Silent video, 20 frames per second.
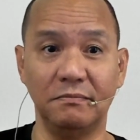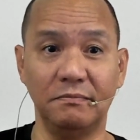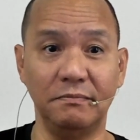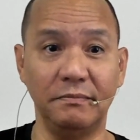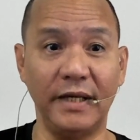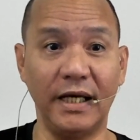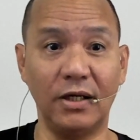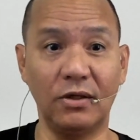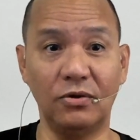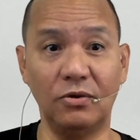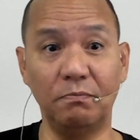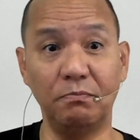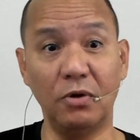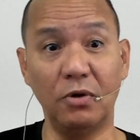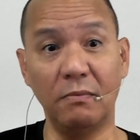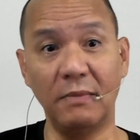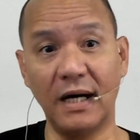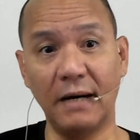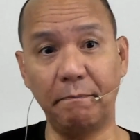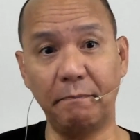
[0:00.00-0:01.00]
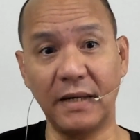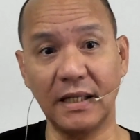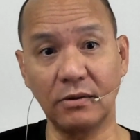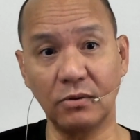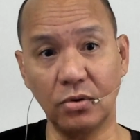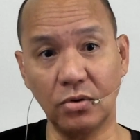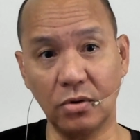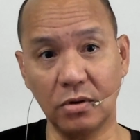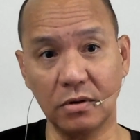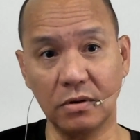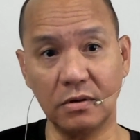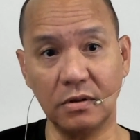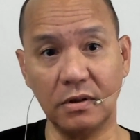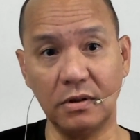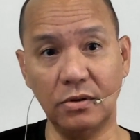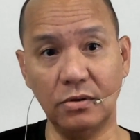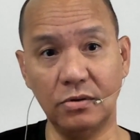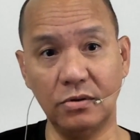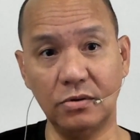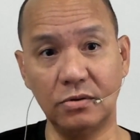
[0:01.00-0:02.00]
merong pumapantot.
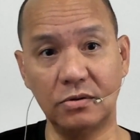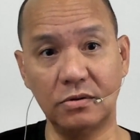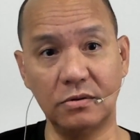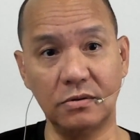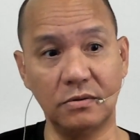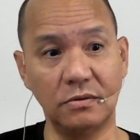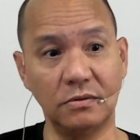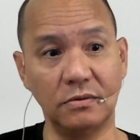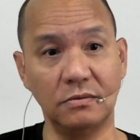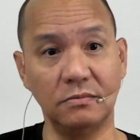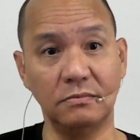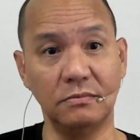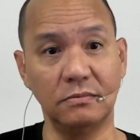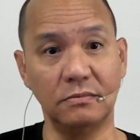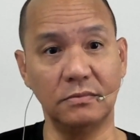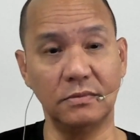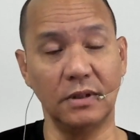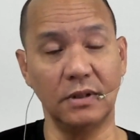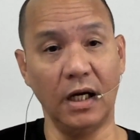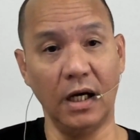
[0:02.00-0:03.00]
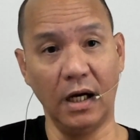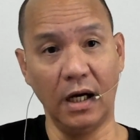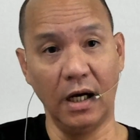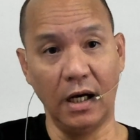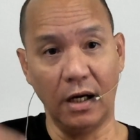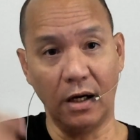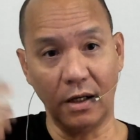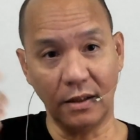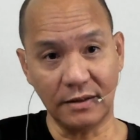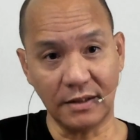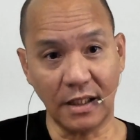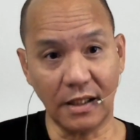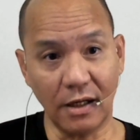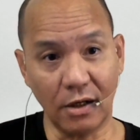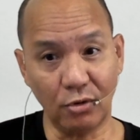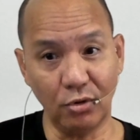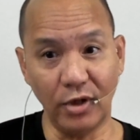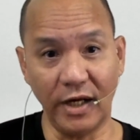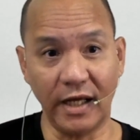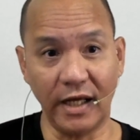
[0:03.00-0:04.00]
Yun yung taga
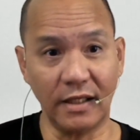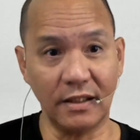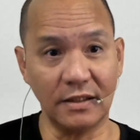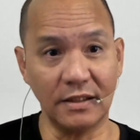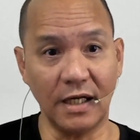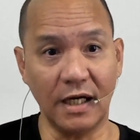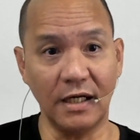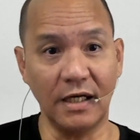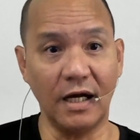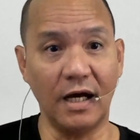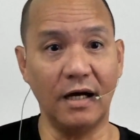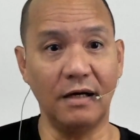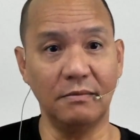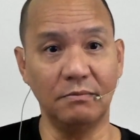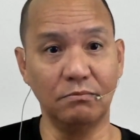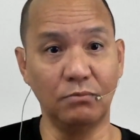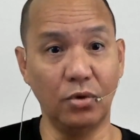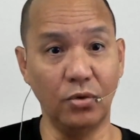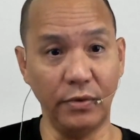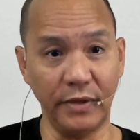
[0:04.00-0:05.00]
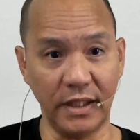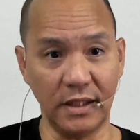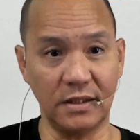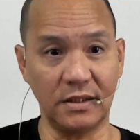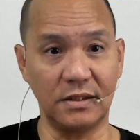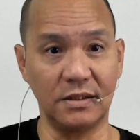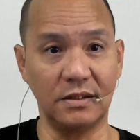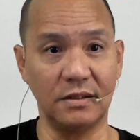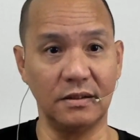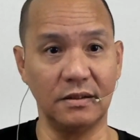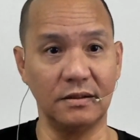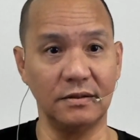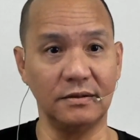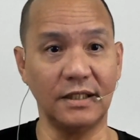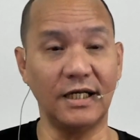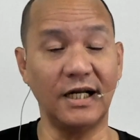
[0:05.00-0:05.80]
collecta ng buwis na